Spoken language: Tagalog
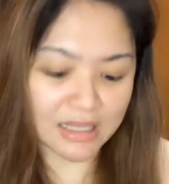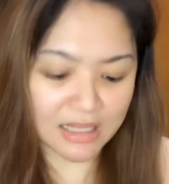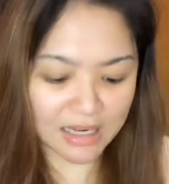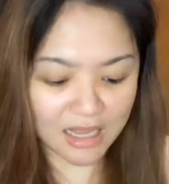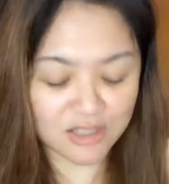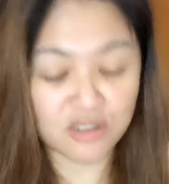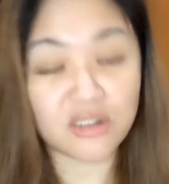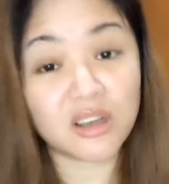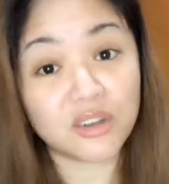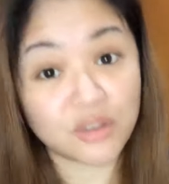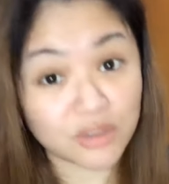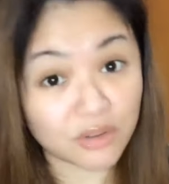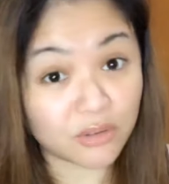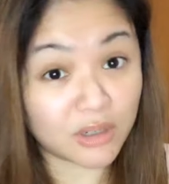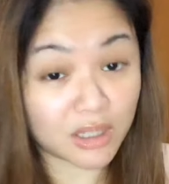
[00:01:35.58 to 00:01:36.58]
nila. So,
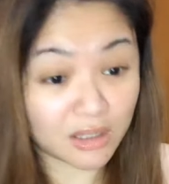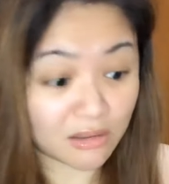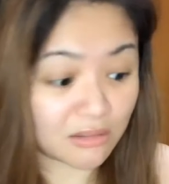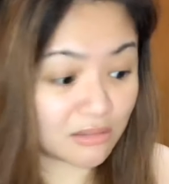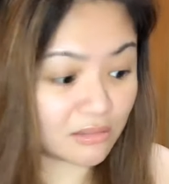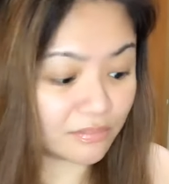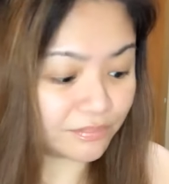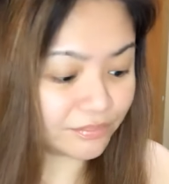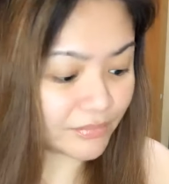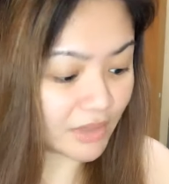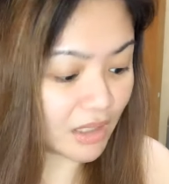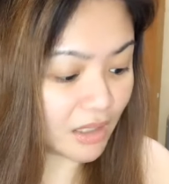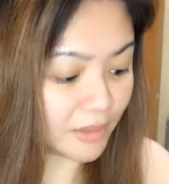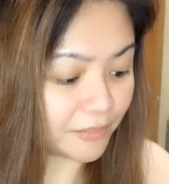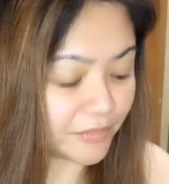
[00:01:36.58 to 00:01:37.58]
ganun ulit yung,
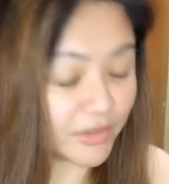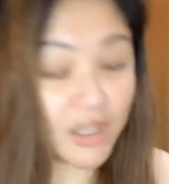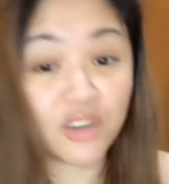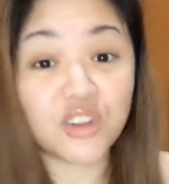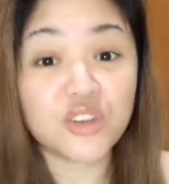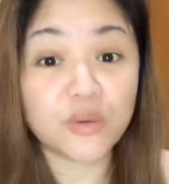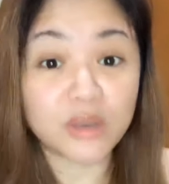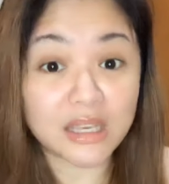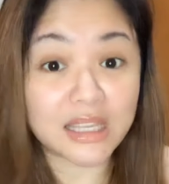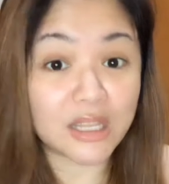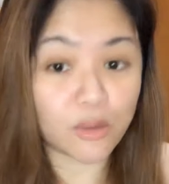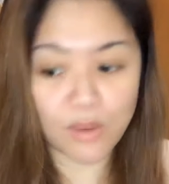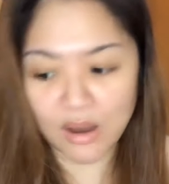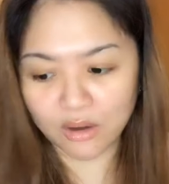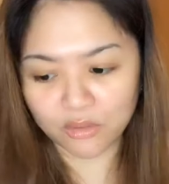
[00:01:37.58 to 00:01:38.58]
um, ganun yung
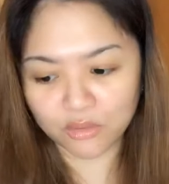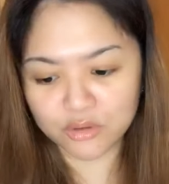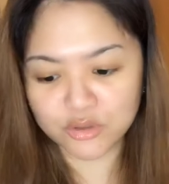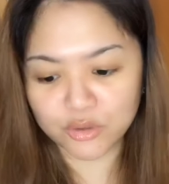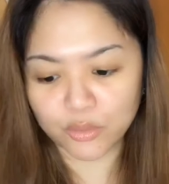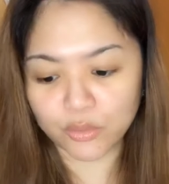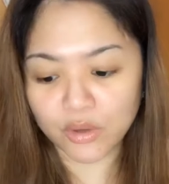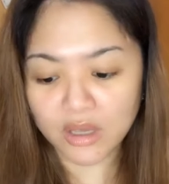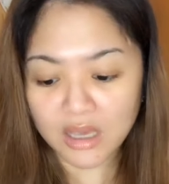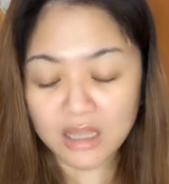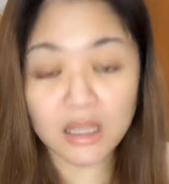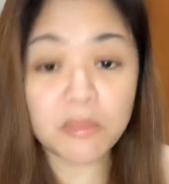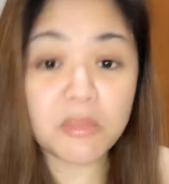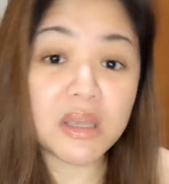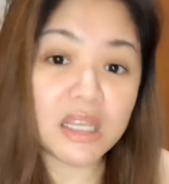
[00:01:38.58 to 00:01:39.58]
ginawa ko. So,
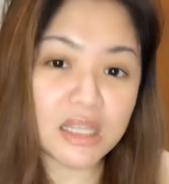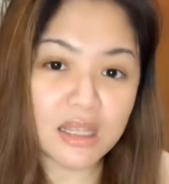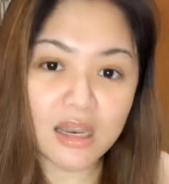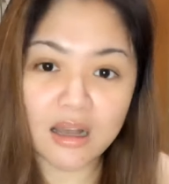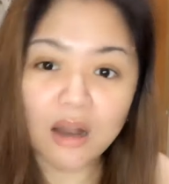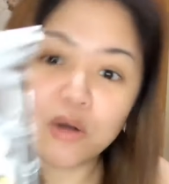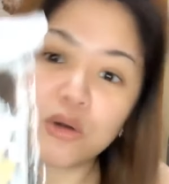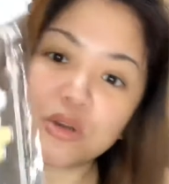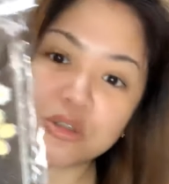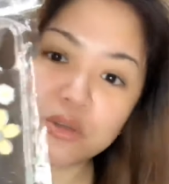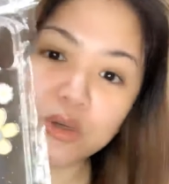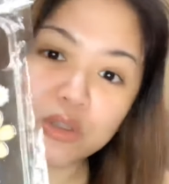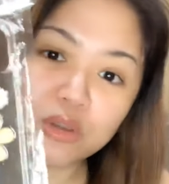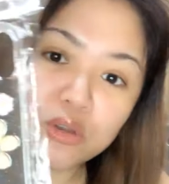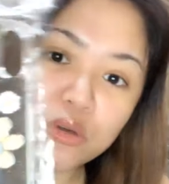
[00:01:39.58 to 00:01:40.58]
namili na lang ako. So,
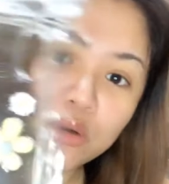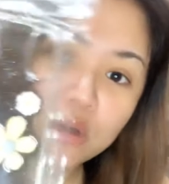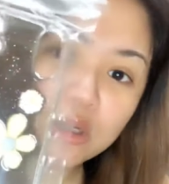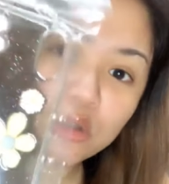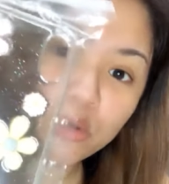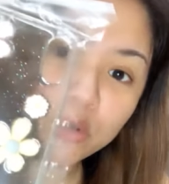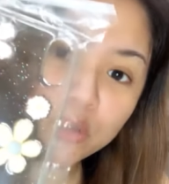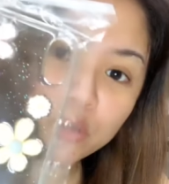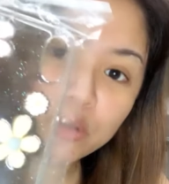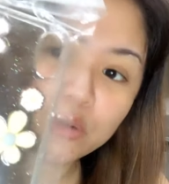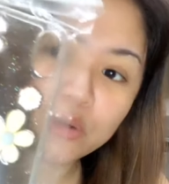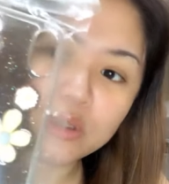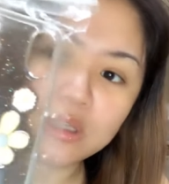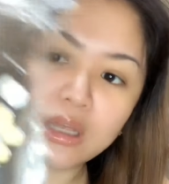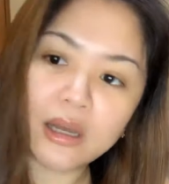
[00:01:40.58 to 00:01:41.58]
ito yung in-order
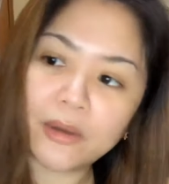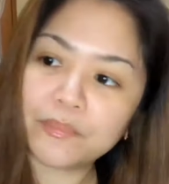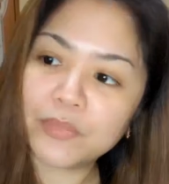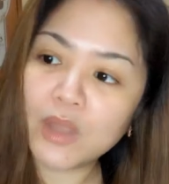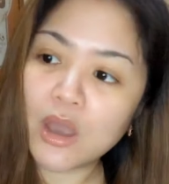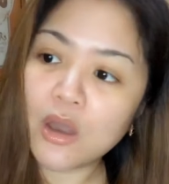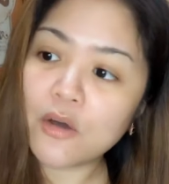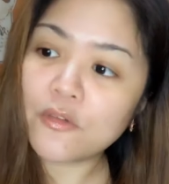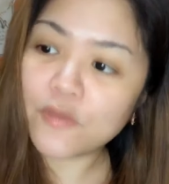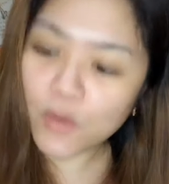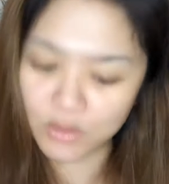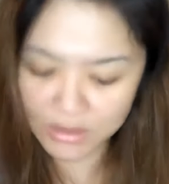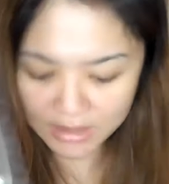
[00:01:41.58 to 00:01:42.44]
ko na phone